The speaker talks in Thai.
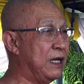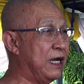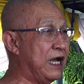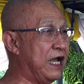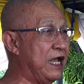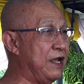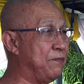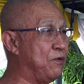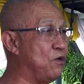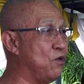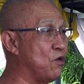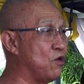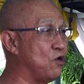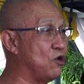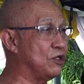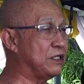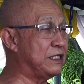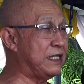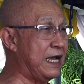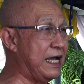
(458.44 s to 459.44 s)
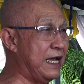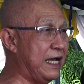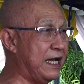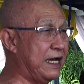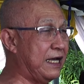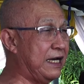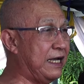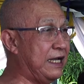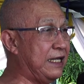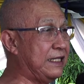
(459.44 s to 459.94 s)
ให้ผู้คนได้
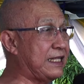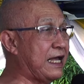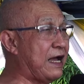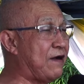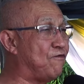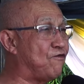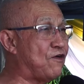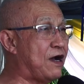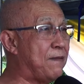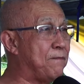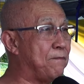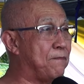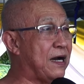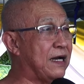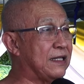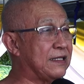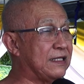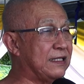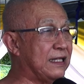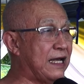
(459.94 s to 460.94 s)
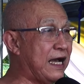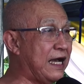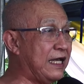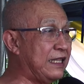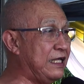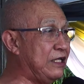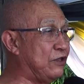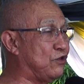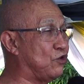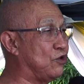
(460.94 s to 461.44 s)
อะไรตามความปรารถนา
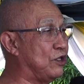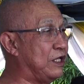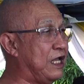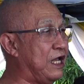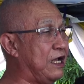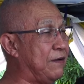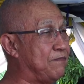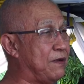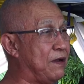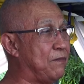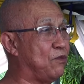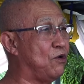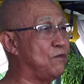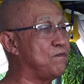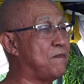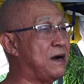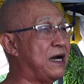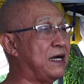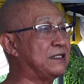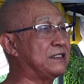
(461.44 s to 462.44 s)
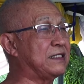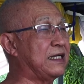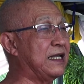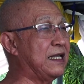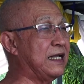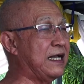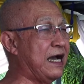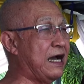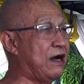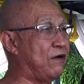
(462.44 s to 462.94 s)
ที่ตนเองไปบนบานสาย
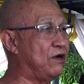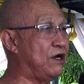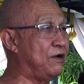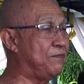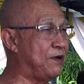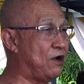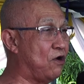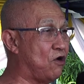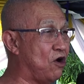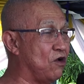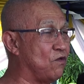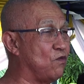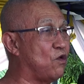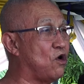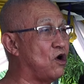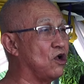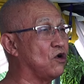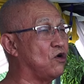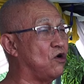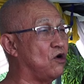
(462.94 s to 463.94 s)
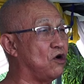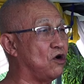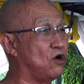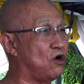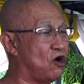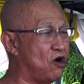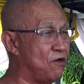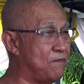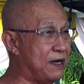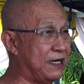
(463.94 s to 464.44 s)
เก่าหรือไปอ้อนวอนขอ
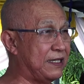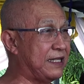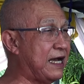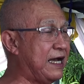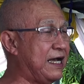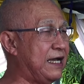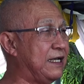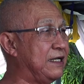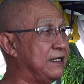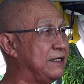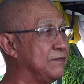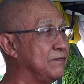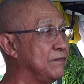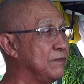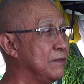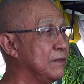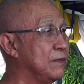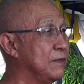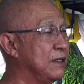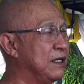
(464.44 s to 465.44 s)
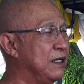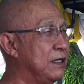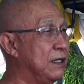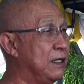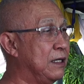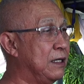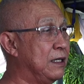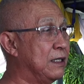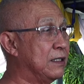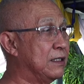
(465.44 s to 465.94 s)
ร้องมาได้
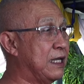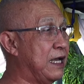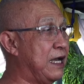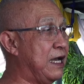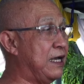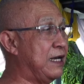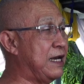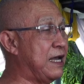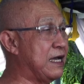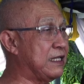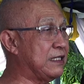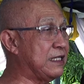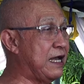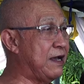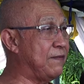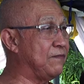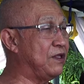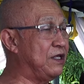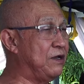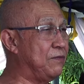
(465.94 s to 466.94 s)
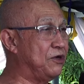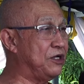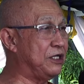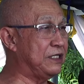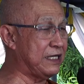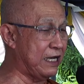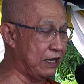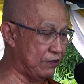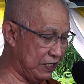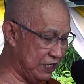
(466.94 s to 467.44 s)
แต่หลักธรรมที่พระพุทธ
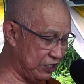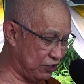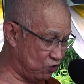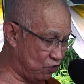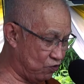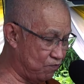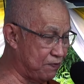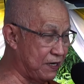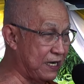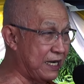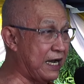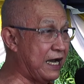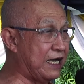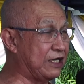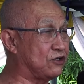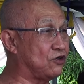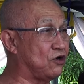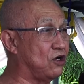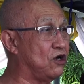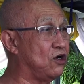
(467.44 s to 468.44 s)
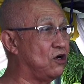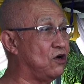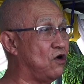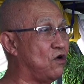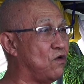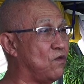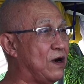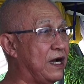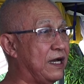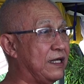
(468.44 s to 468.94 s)
เจ้าได้ทรงประกาศสอนโล
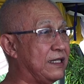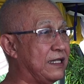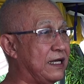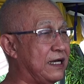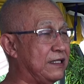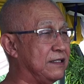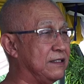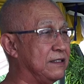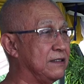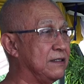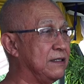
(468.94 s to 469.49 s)
กไว้นั้น